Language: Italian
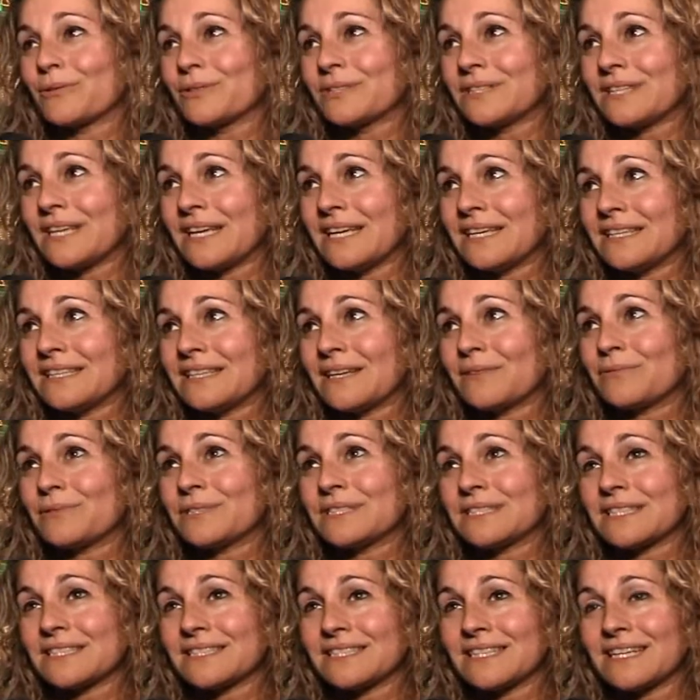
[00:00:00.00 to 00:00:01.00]

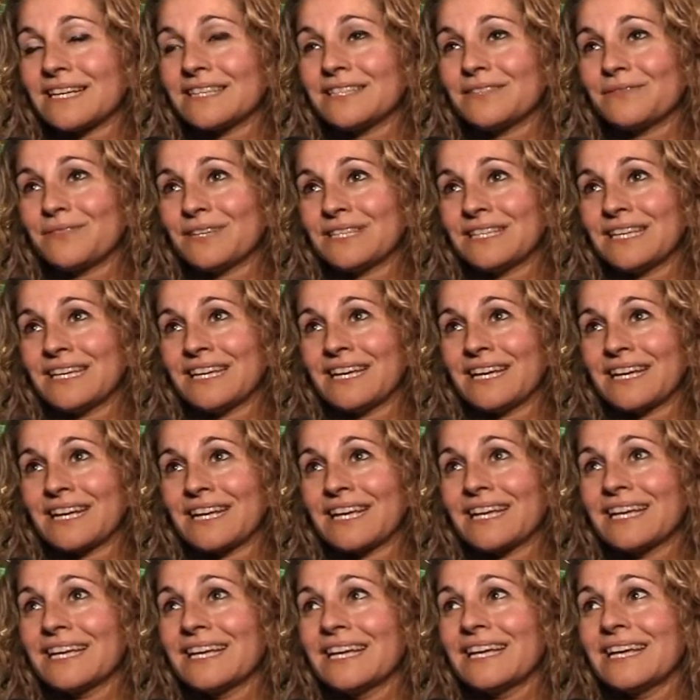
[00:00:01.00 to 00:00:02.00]
contenta questa sera di
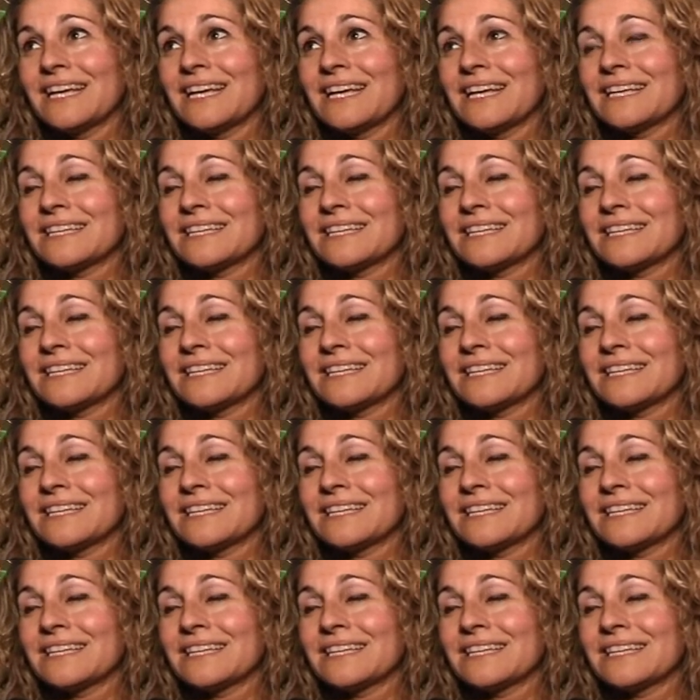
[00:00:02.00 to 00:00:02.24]
vedere